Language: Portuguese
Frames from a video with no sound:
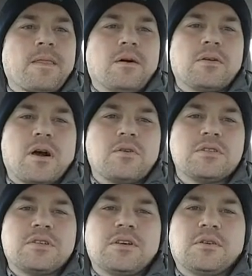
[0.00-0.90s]
A única
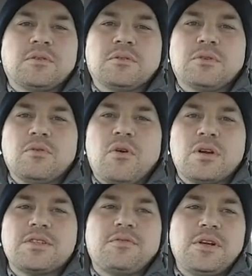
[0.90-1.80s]
coisa que eu não
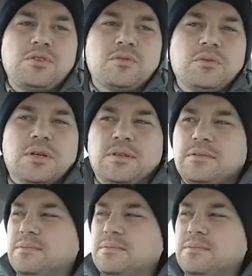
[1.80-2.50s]
gosto é frescura.